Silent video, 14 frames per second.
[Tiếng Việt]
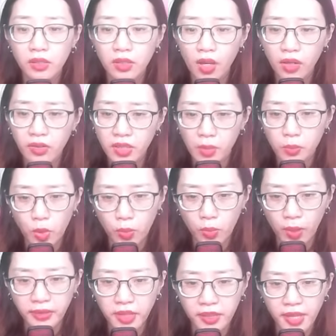Còn cần một
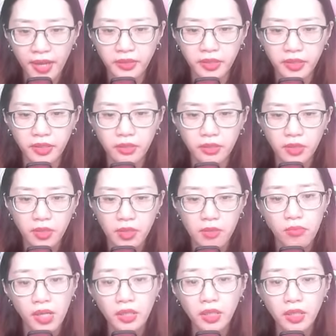khoảng thời gian nữa
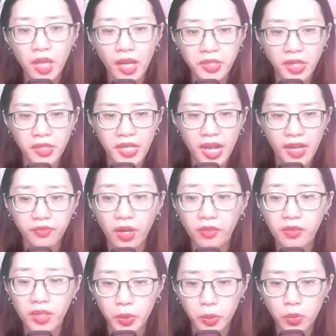mới có thể rời ra vật
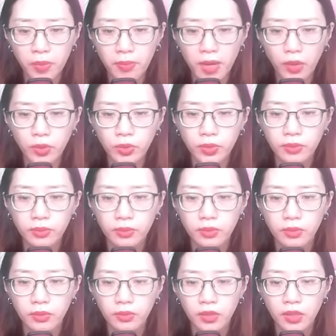liệu quý báu.
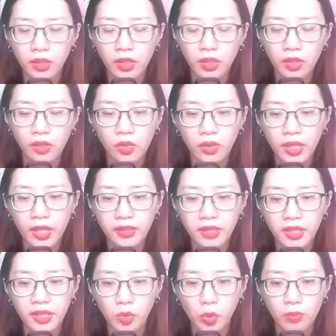Cô gái
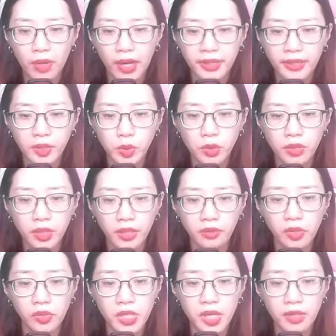kia tung bay xuất hiện
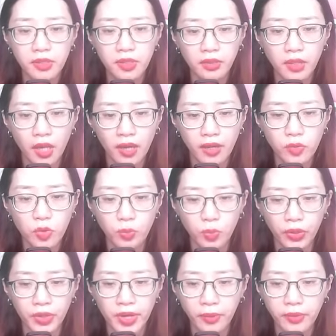từ trên cơ thể của
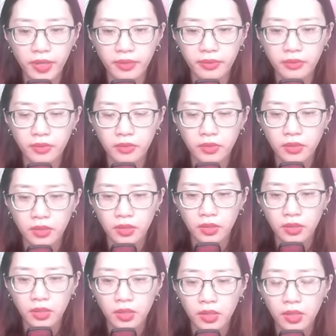mũi đạo nhân.
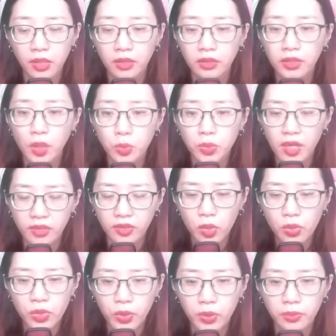Không cần
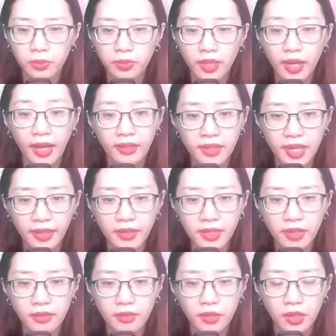sốt ruột, hắn đã chết.